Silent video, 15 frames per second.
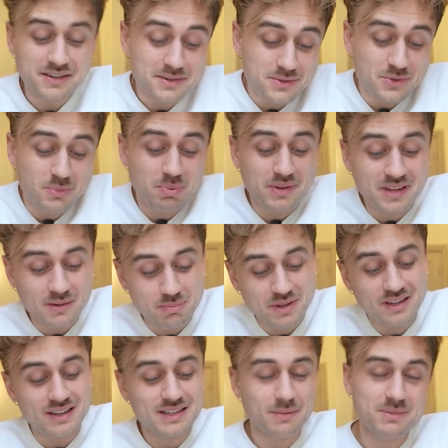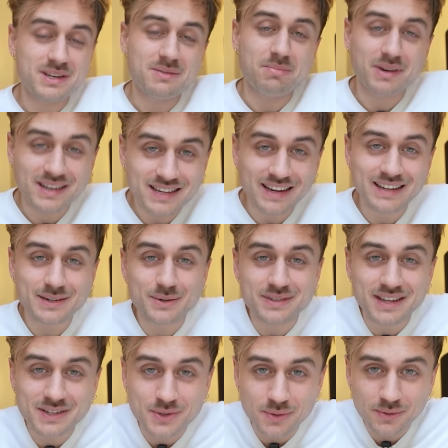et de se péter le blé, les amis, place à la
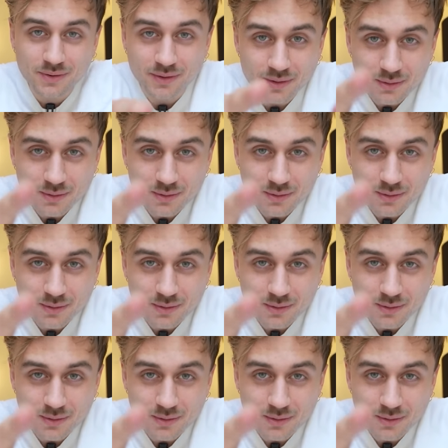dégustation